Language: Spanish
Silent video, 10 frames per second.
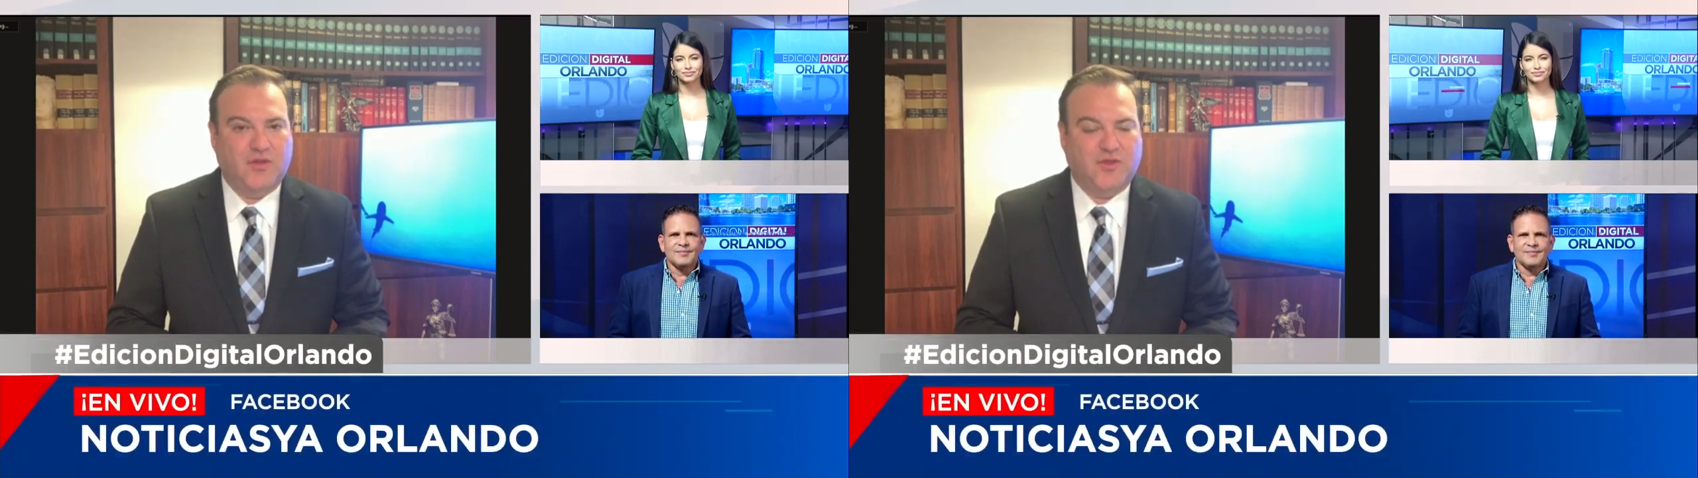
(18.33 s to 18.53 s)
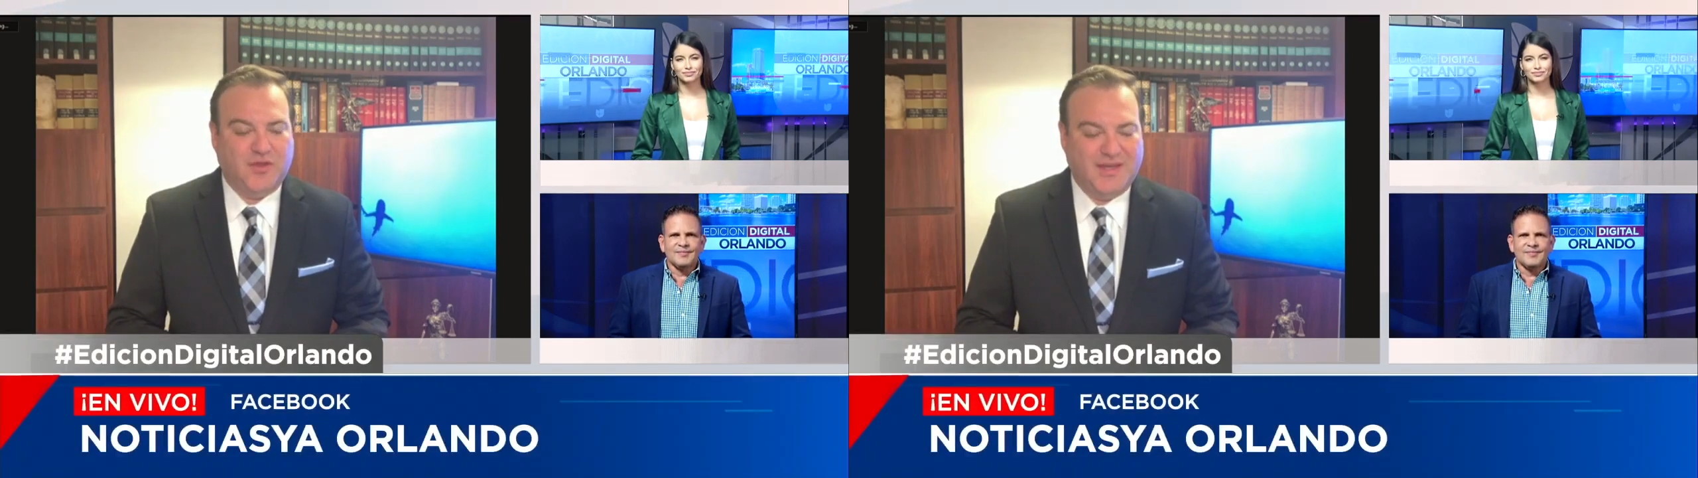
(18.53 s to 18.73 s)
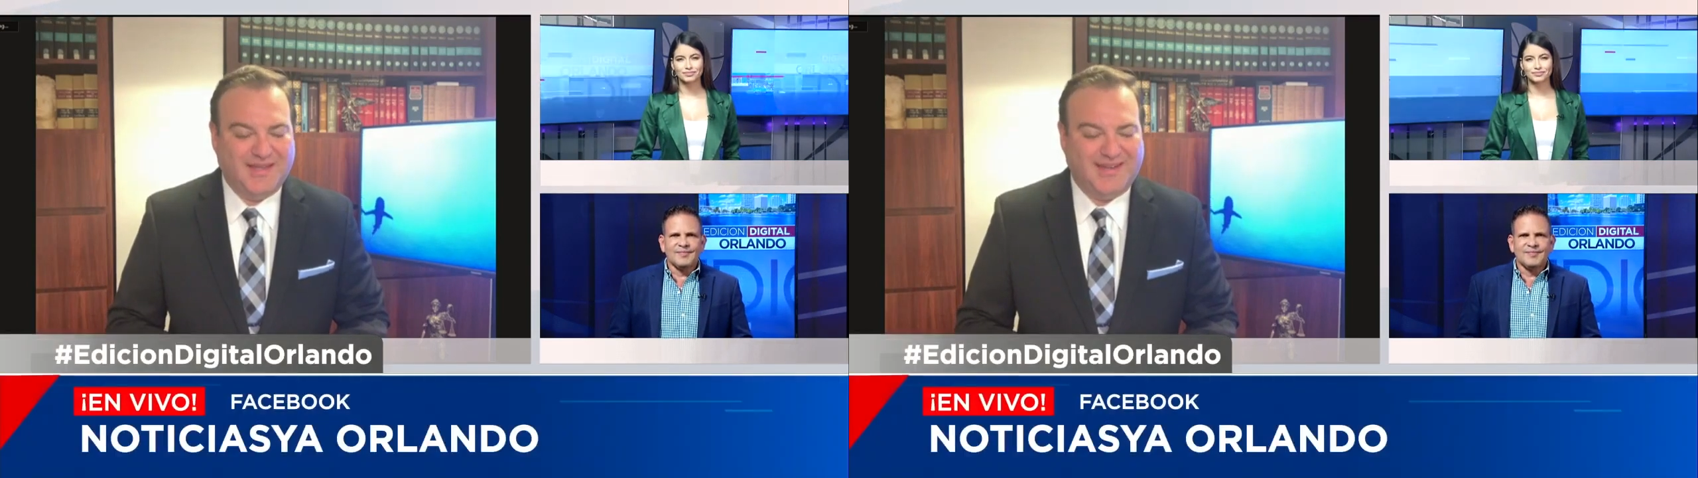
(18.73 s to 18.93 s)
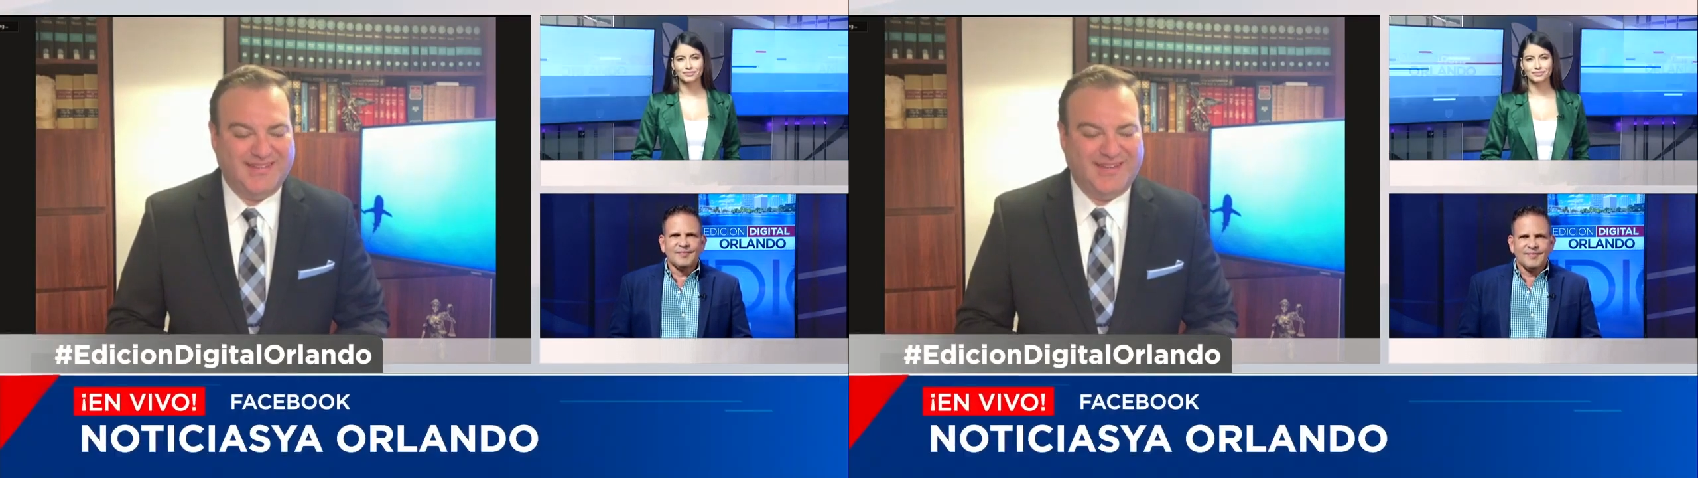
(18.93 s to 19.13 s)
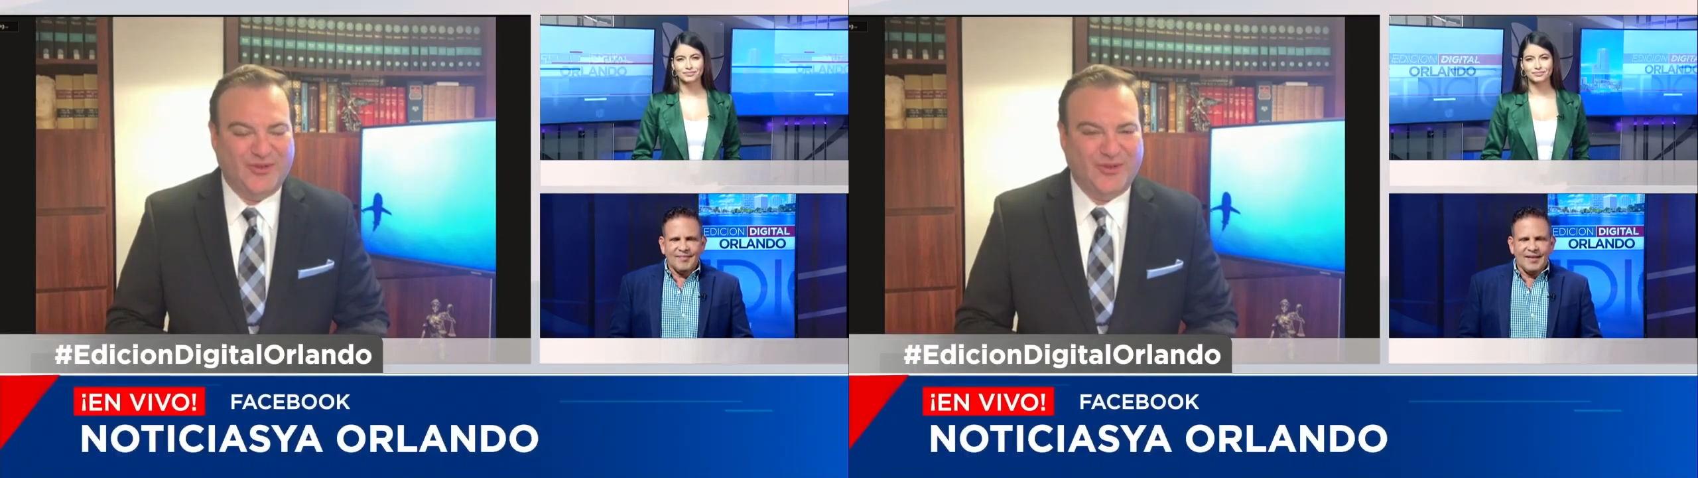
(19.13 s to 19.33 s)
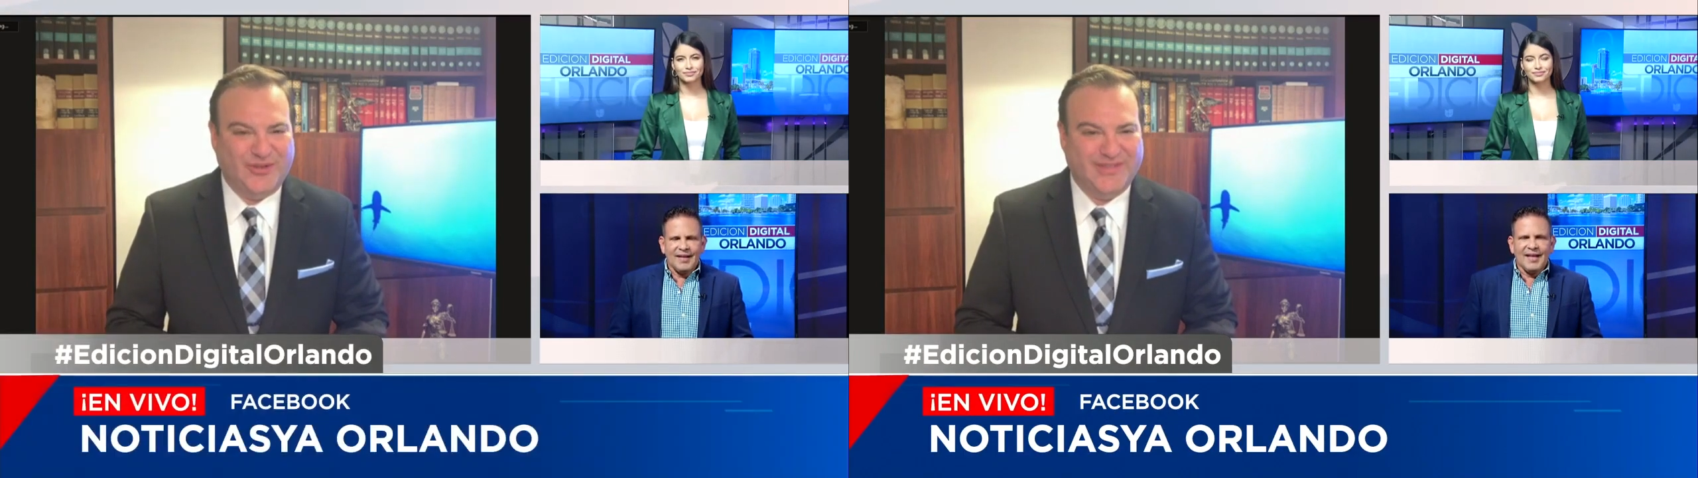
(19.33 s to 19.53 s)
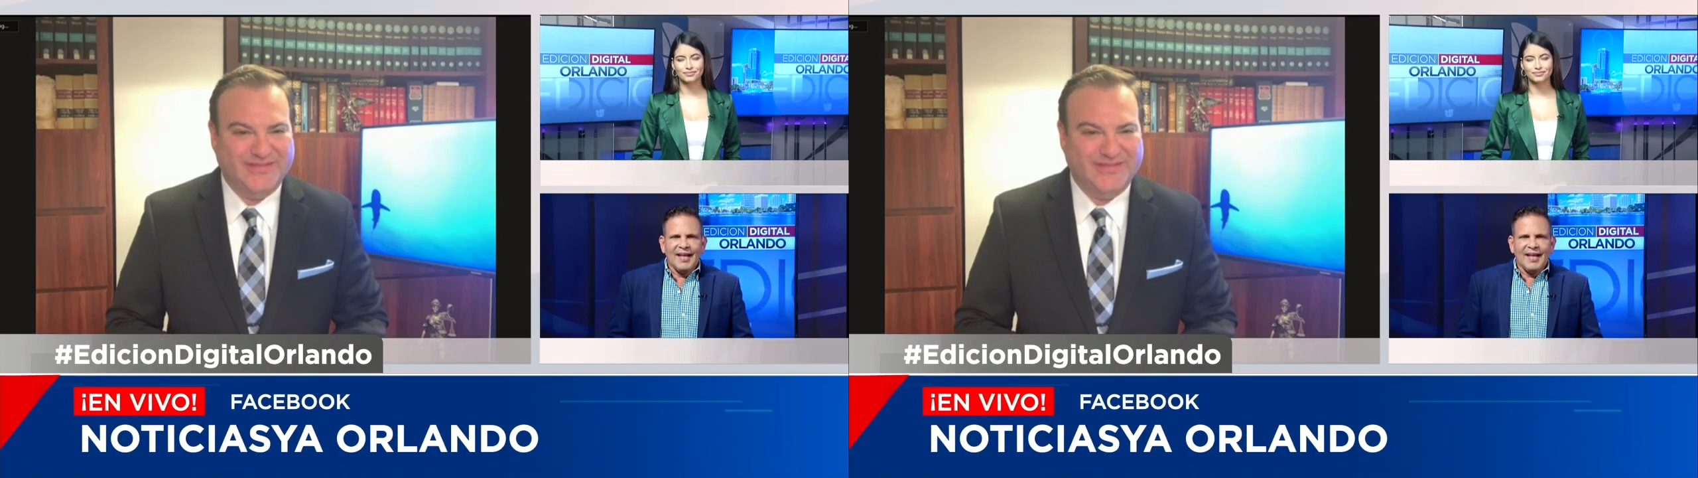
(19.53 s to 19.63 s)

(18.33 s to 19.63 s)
edición digital. Saludos.